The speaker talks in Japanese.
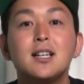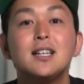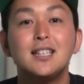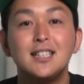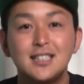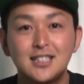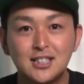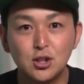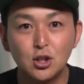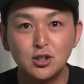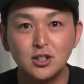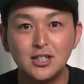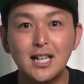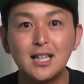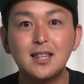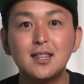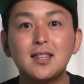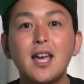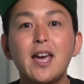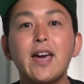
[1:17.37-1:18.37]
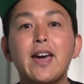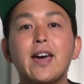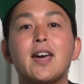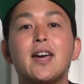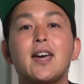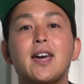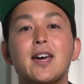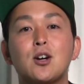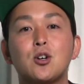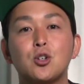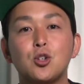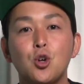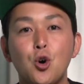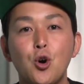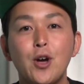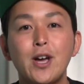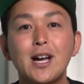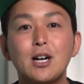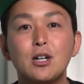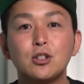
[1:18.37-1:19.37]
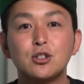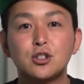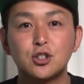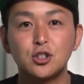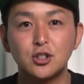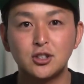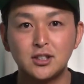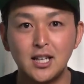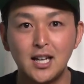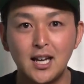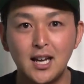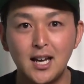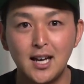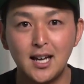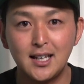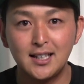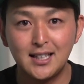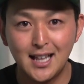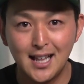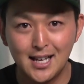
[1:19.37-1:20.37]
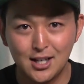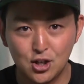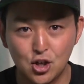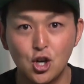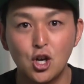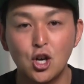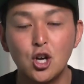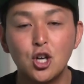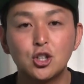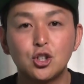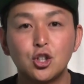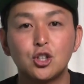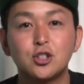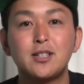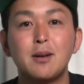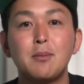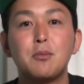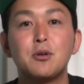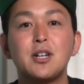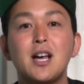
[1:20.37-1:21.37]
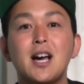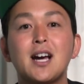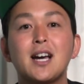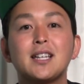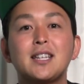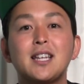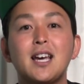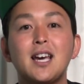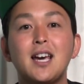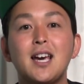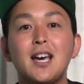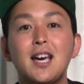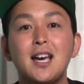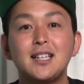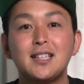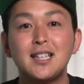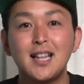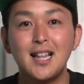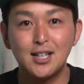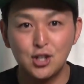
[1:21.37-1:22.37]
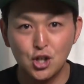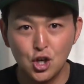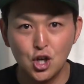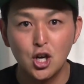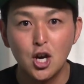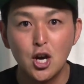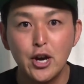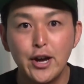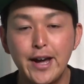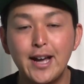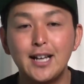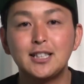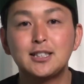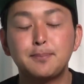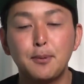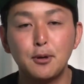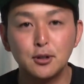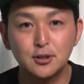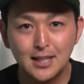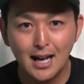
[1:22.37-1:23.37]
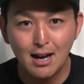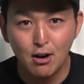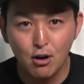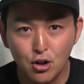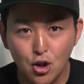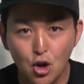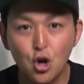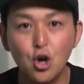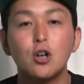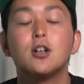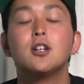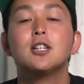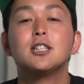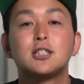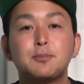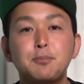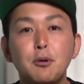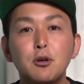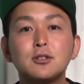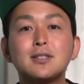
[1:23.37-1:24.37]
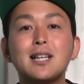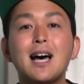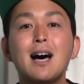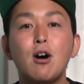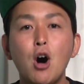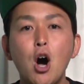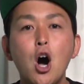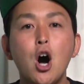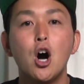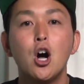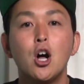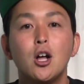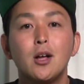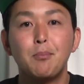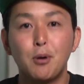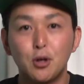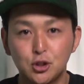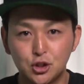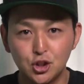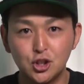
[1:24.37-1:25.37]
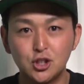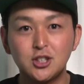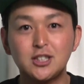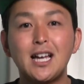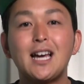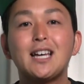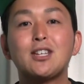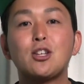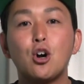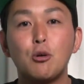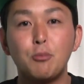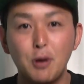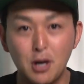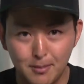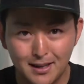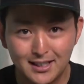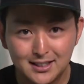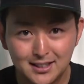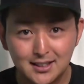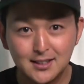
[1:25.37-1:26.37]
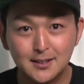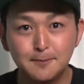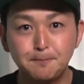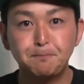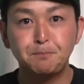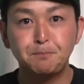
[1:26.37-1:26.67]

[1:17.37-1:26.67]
一緒になって、えー、この応援歌を作っていただく、そして盛り上げていただく、えー、スポンサーの、スポンサーを募集したいと思います。